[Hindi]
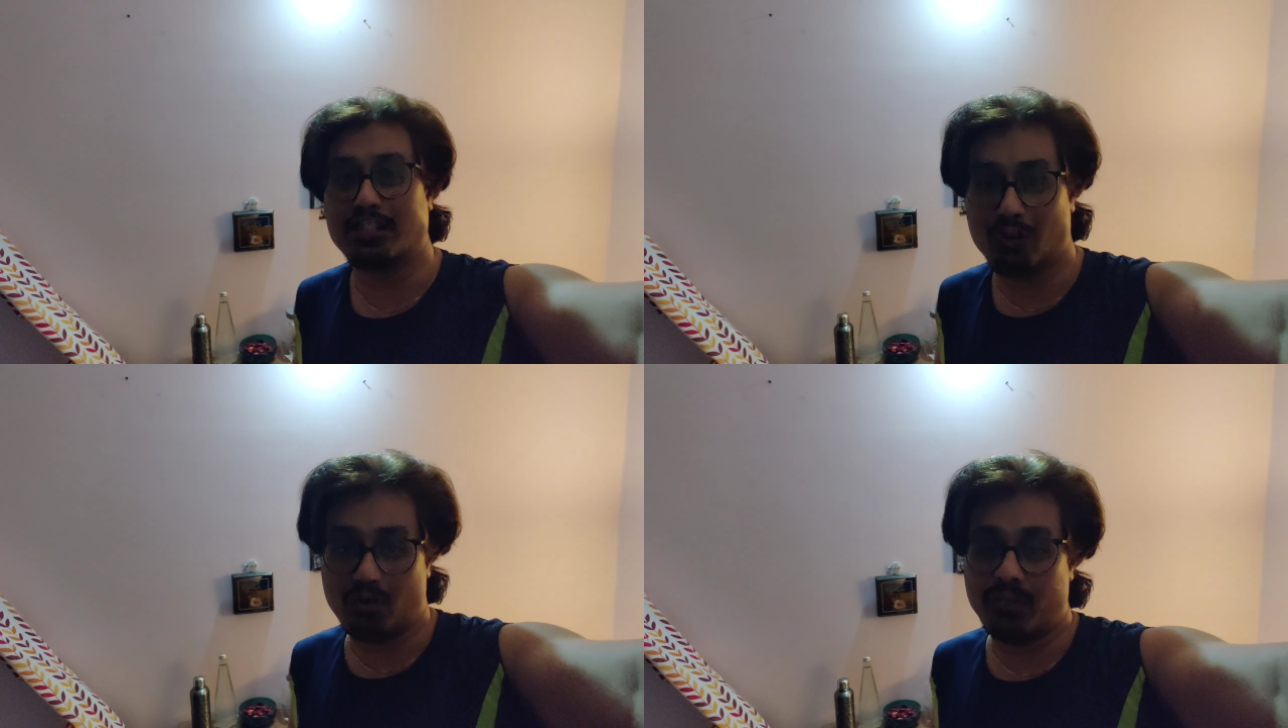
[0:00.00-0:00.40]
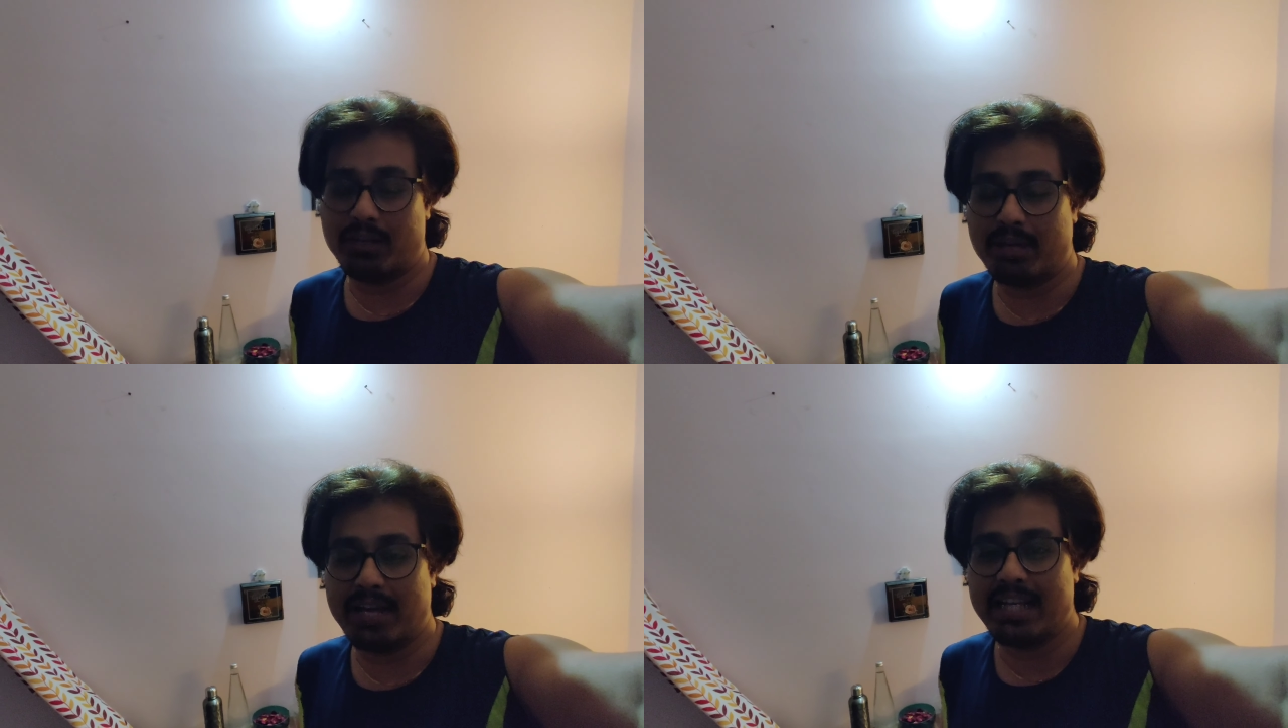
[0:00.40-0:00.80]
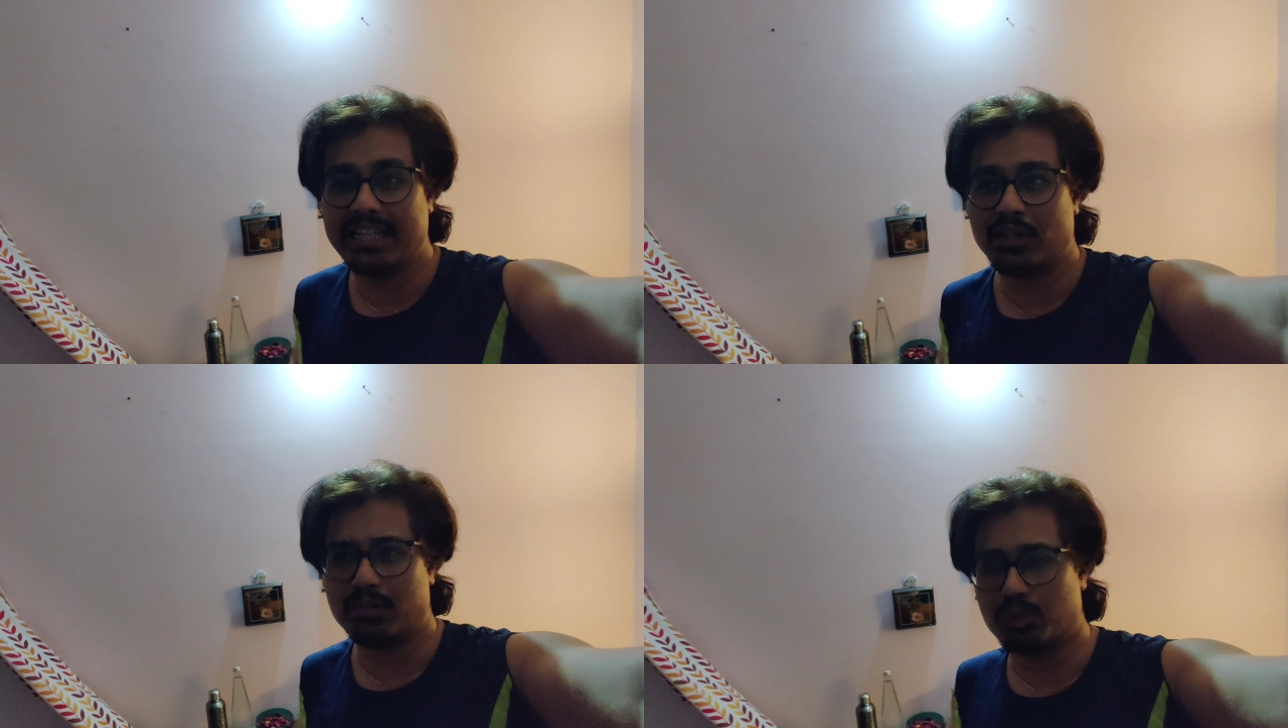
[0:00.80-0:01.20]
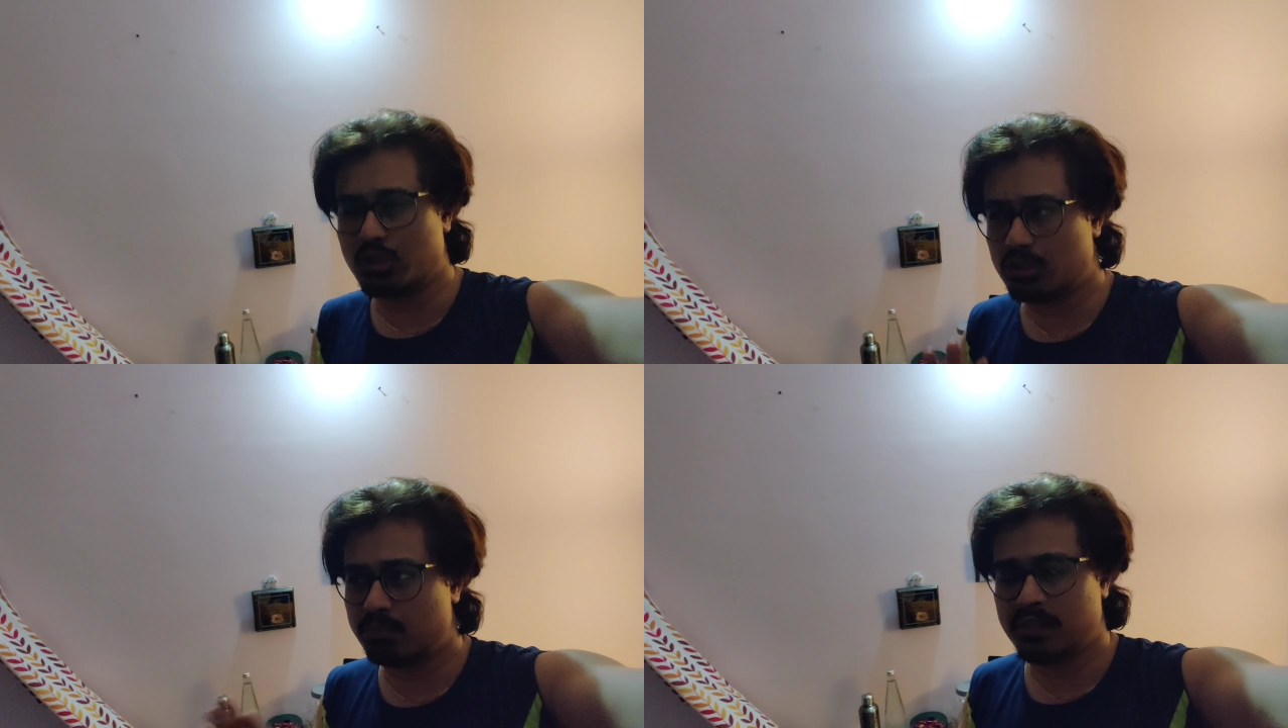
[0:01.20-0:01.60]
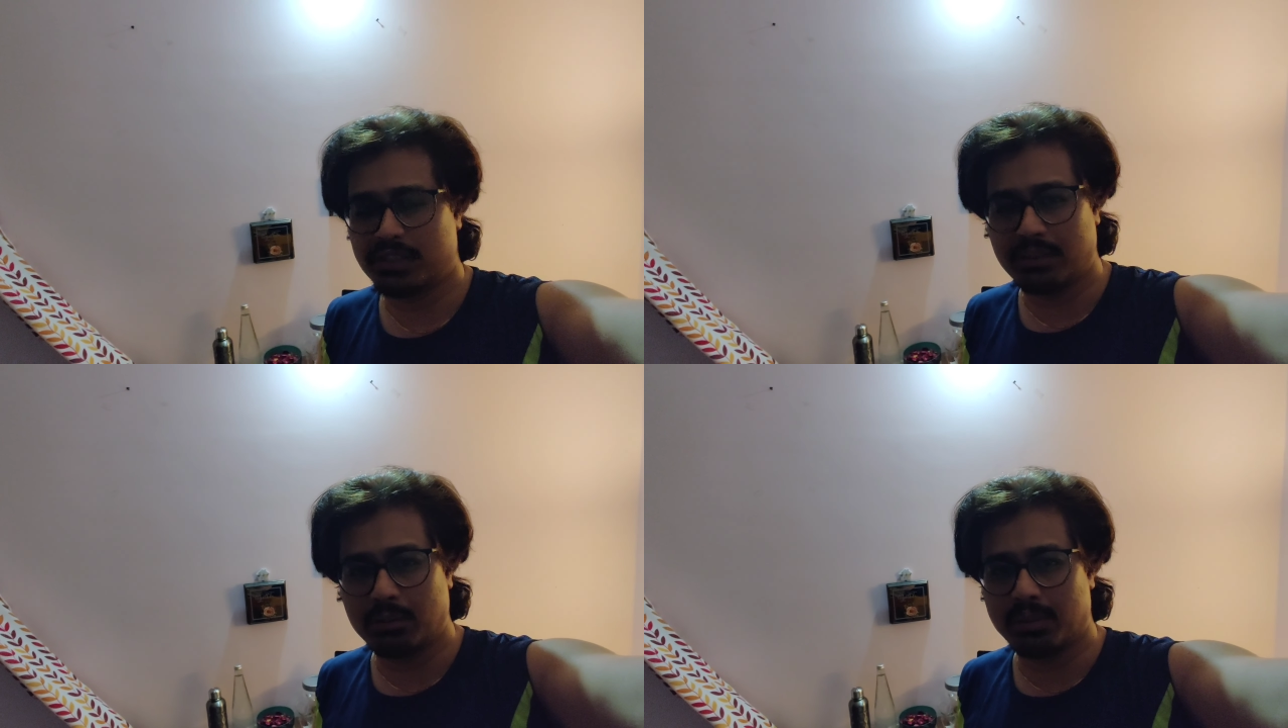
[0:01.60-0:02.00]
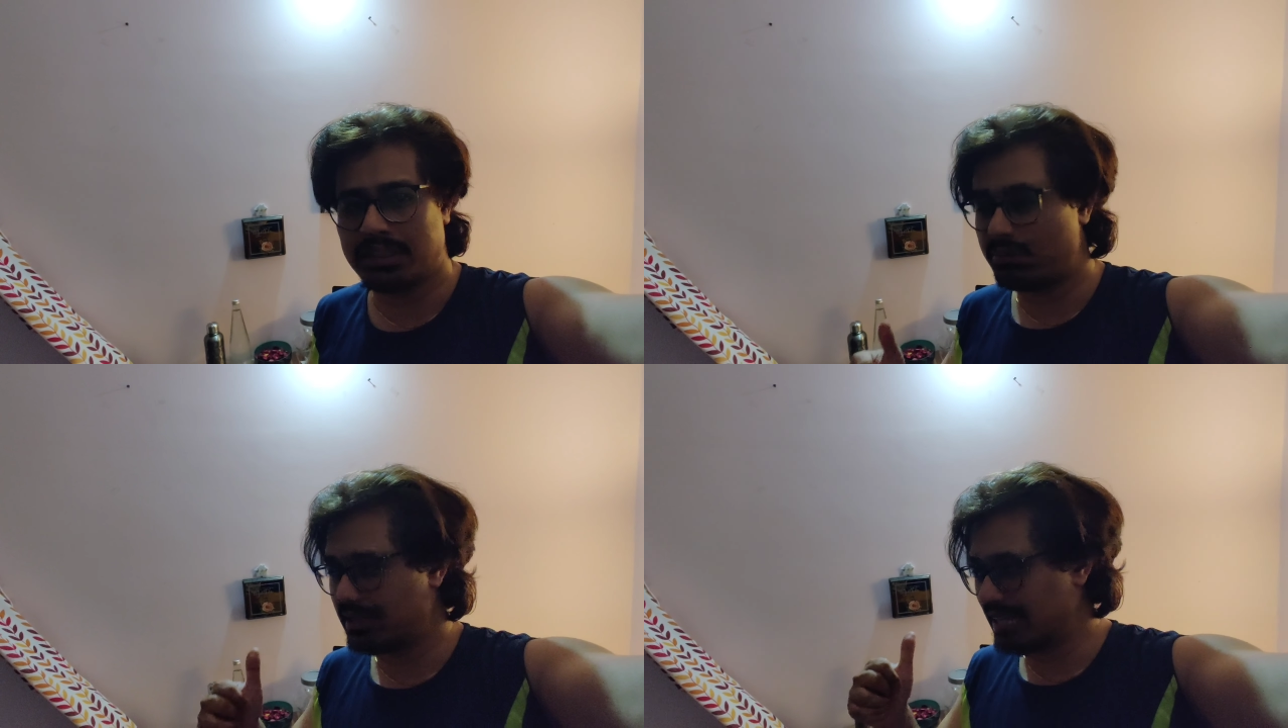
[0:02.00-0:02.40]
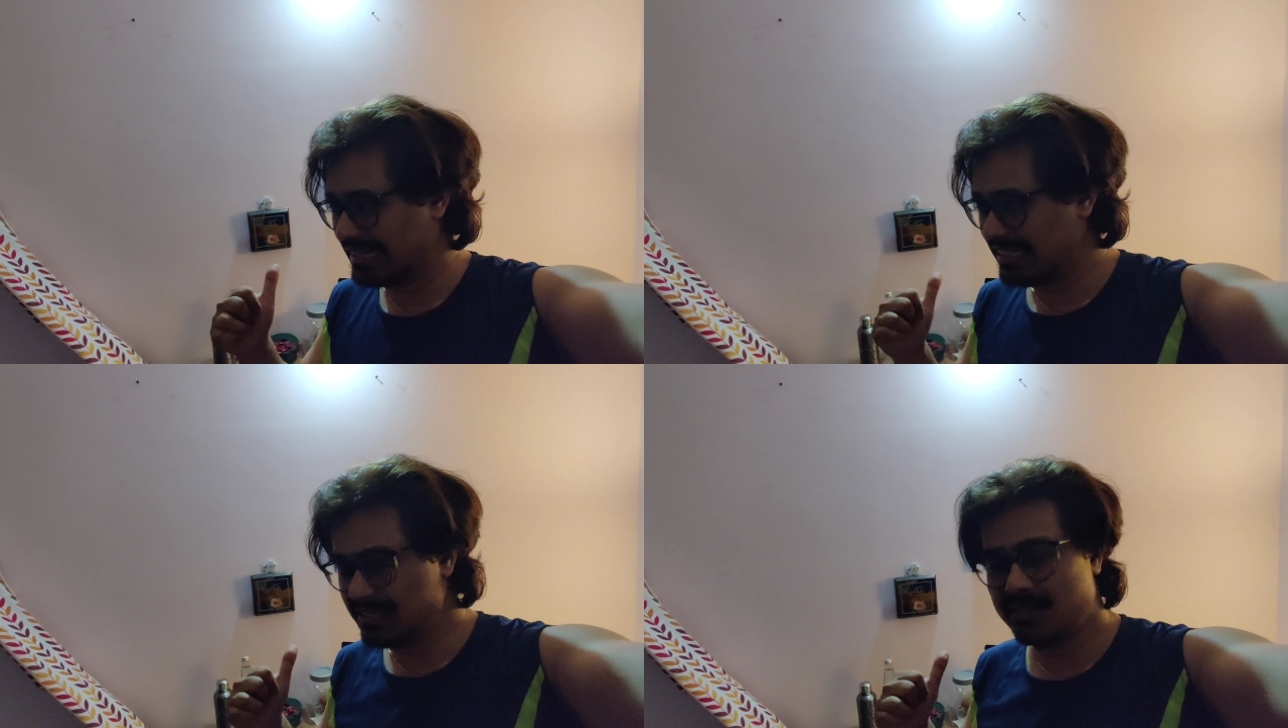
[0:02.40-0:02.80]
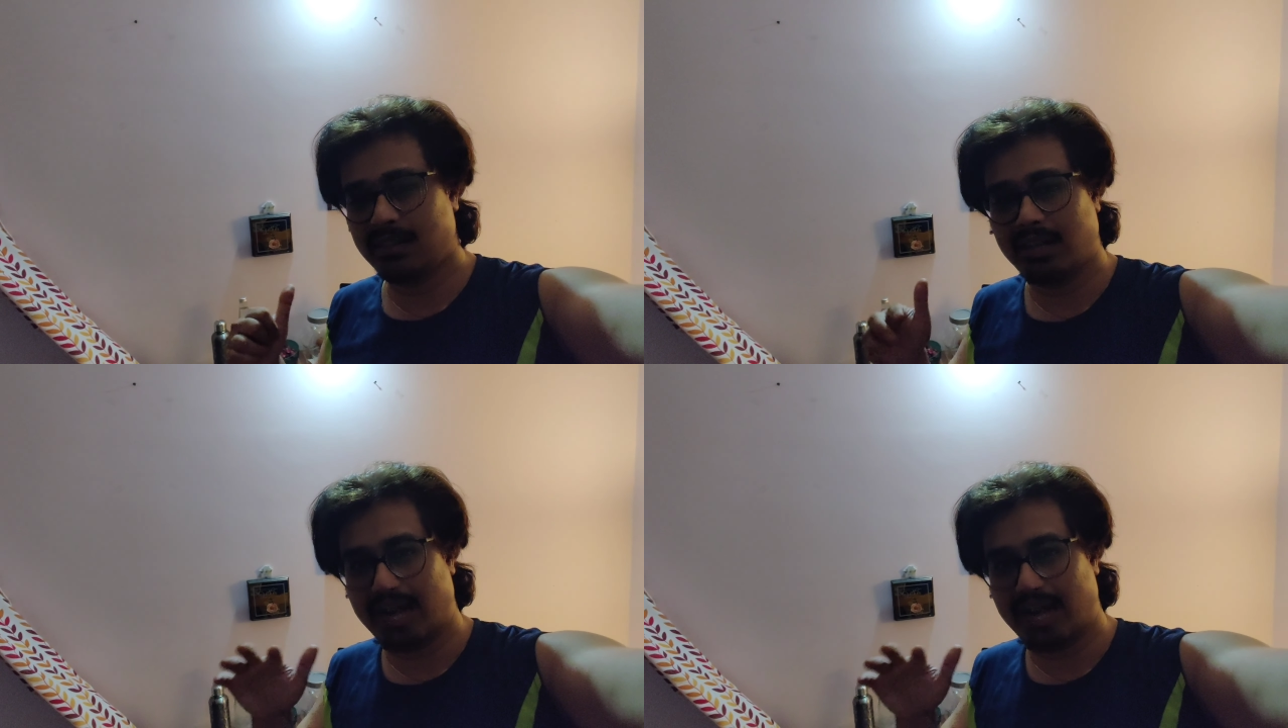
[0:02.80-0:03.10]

योर फीडबैक क्योंकि मुझे तो पर्सनली बहुत पसंद है बट दिस